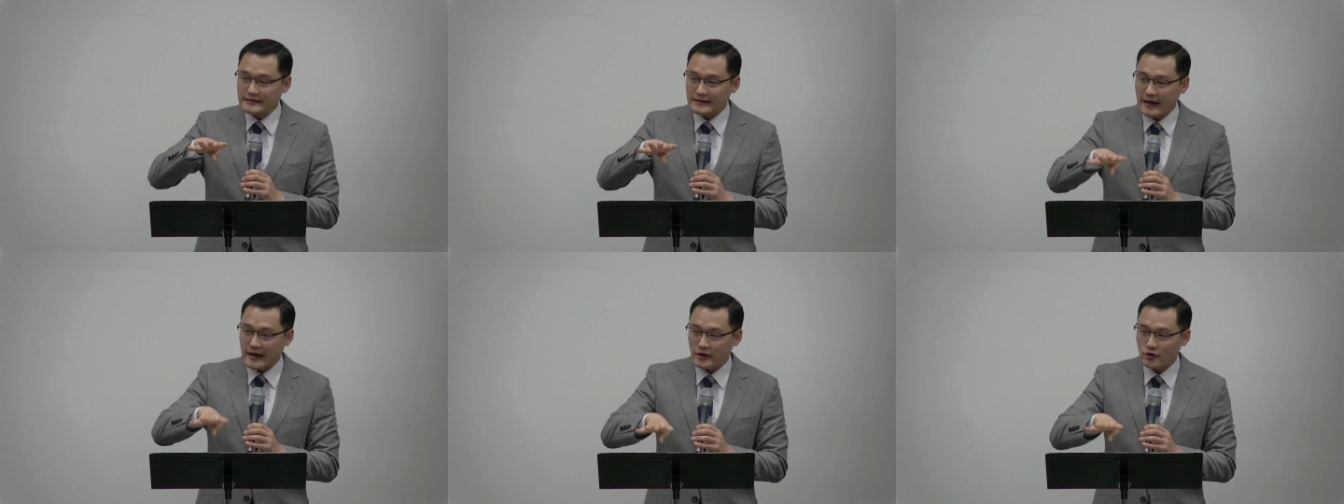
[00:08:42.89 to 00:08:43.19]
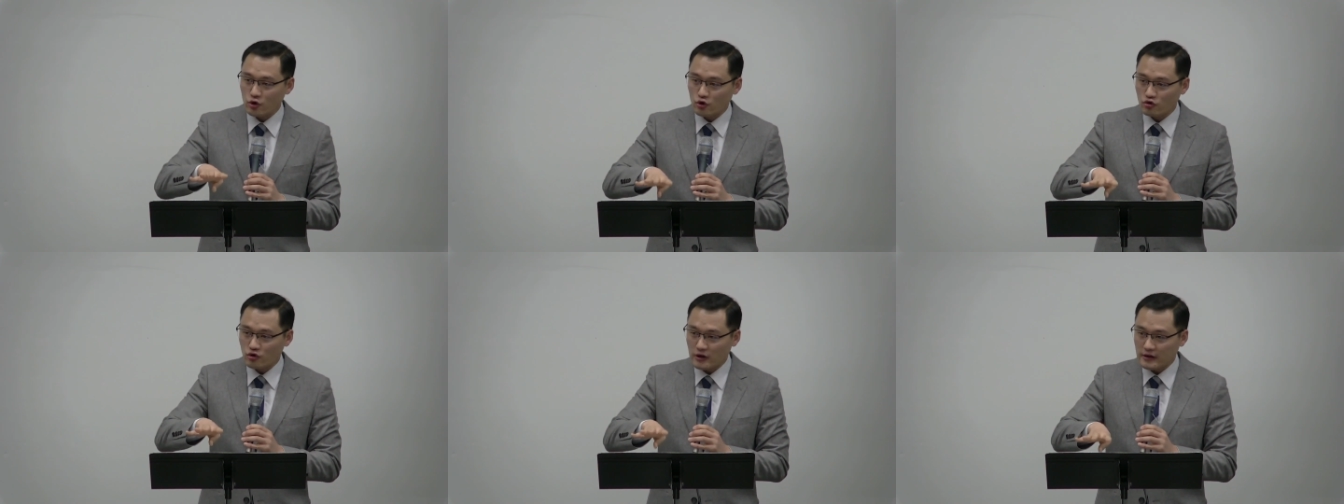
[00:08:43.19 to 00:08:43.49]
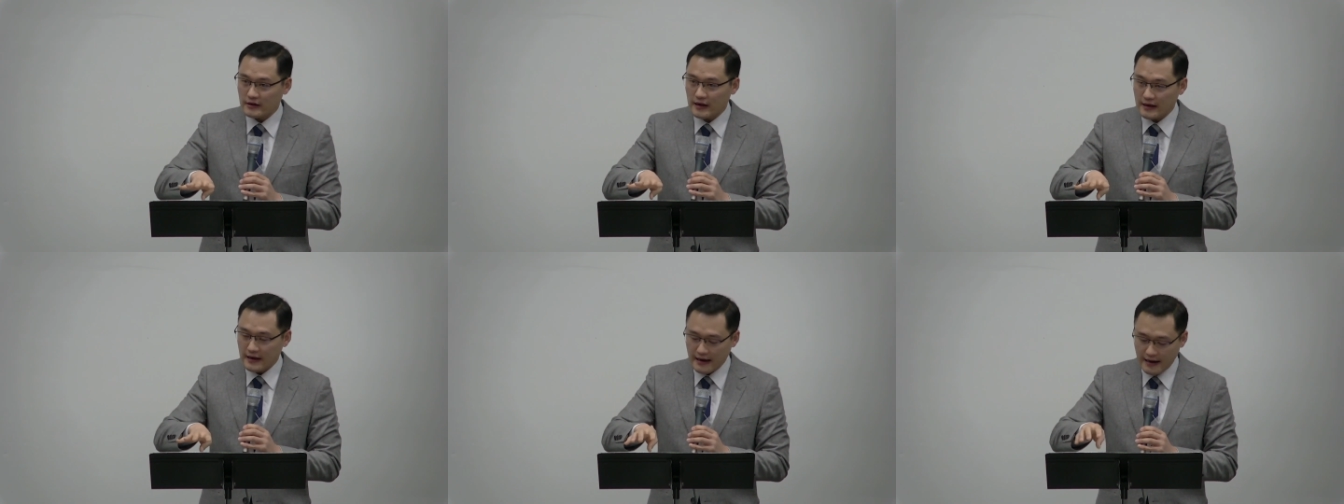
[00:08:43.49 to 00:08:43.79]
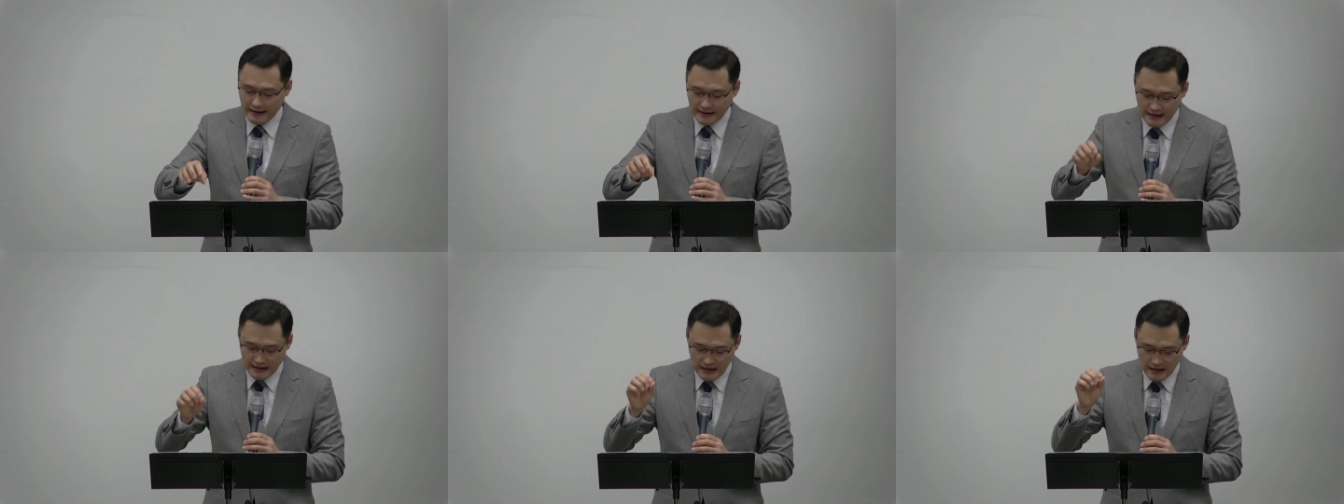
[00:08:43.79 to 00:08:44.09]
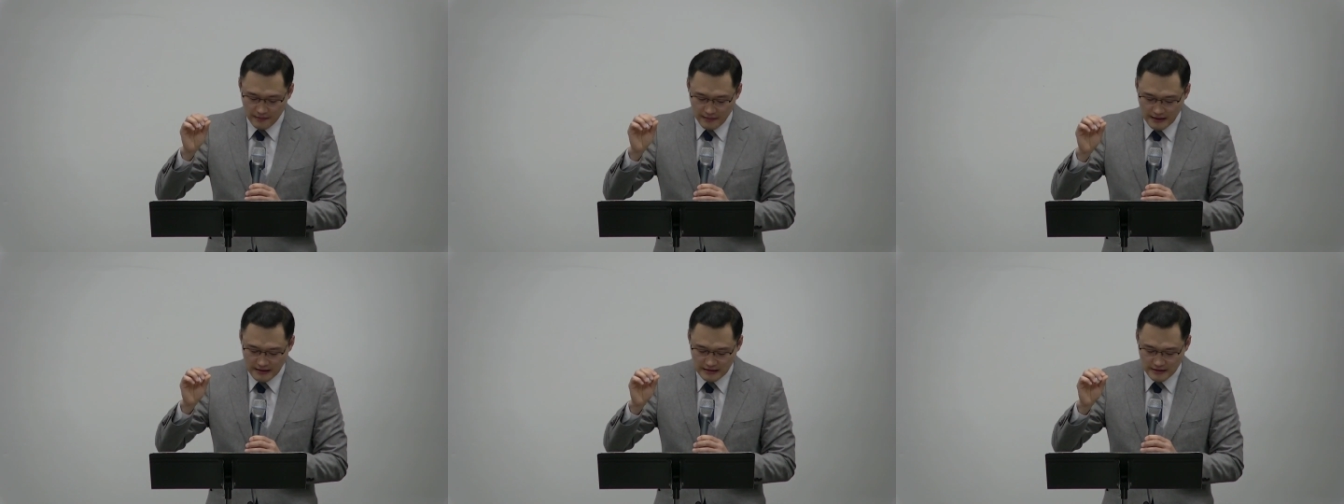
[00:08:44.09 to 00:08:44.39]
네 종류의 땅에 하나님의
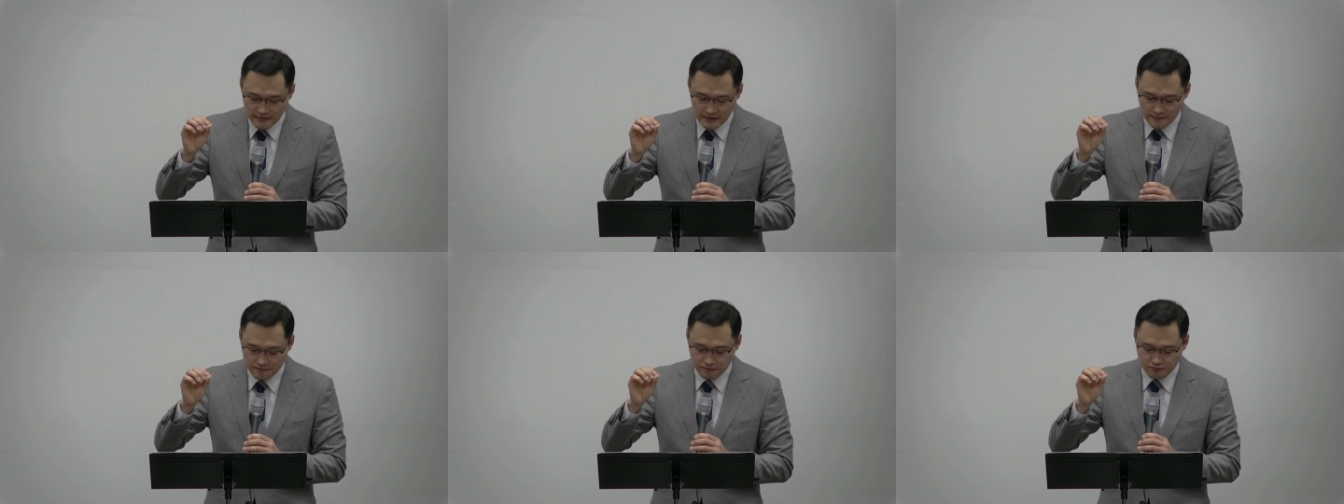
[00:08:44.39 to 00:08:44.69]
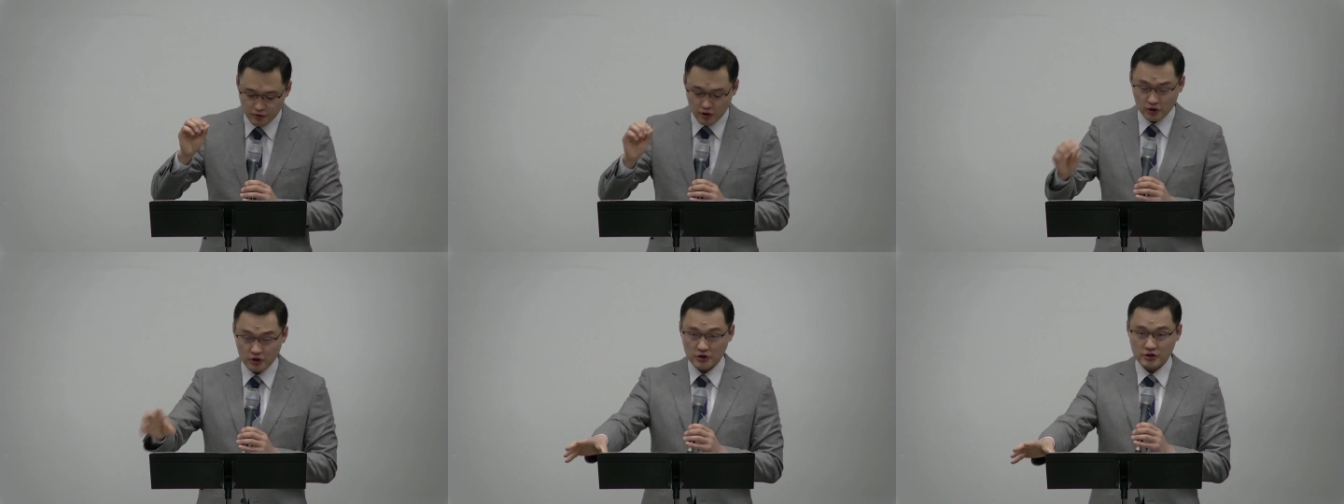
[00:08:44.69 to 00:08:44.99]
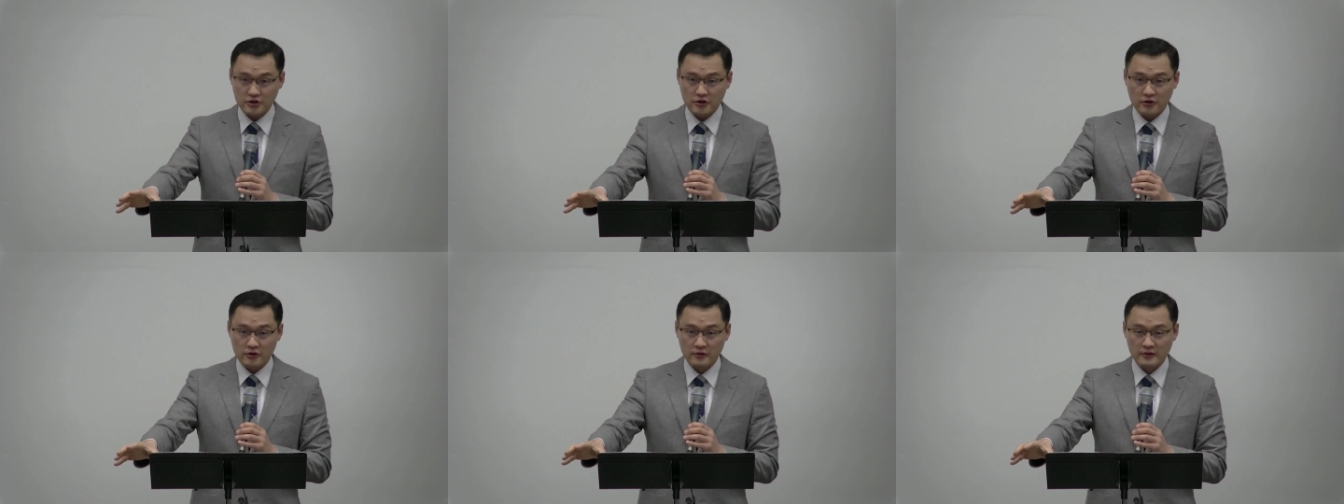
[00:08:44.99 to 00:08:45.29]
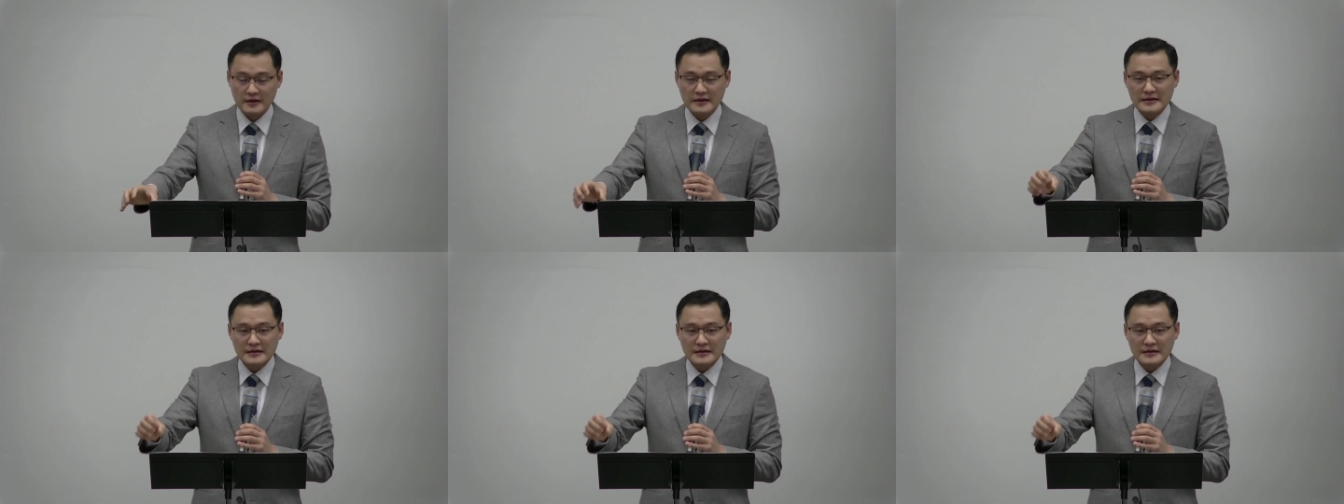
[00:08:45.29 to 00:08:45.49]
말씀이 뿌려졌어요.